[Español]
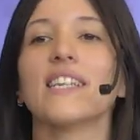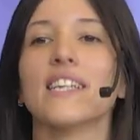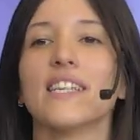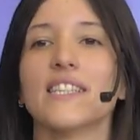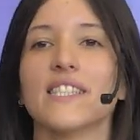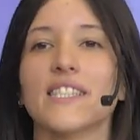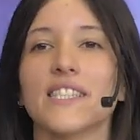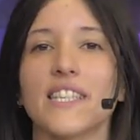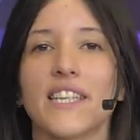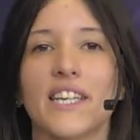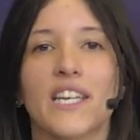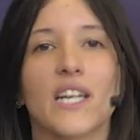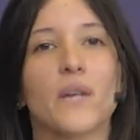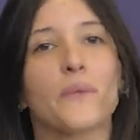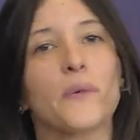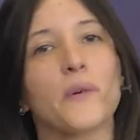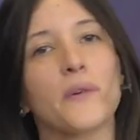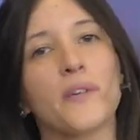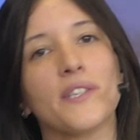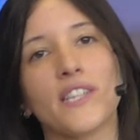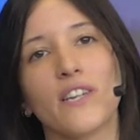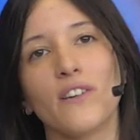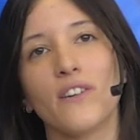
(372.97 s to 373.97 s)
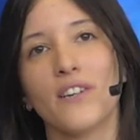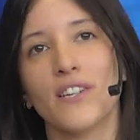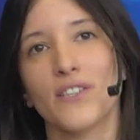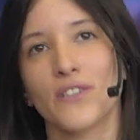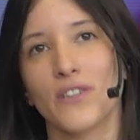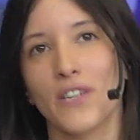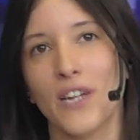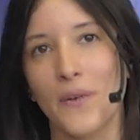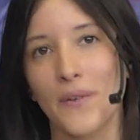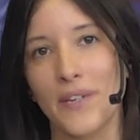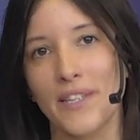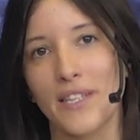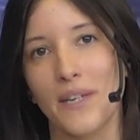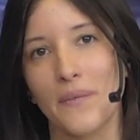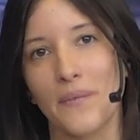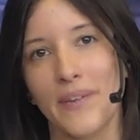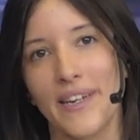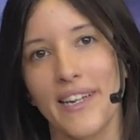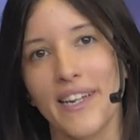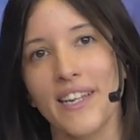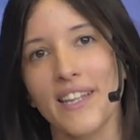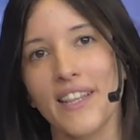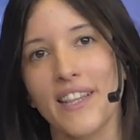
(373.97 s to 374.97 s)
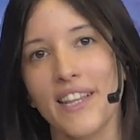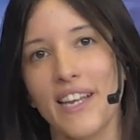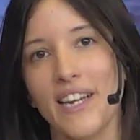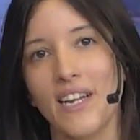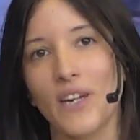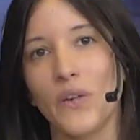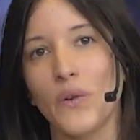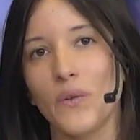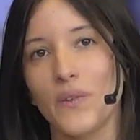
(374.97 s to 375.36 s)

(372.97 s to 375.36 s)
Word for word: Si se quiere aprovechar lo que son las vitaminas del,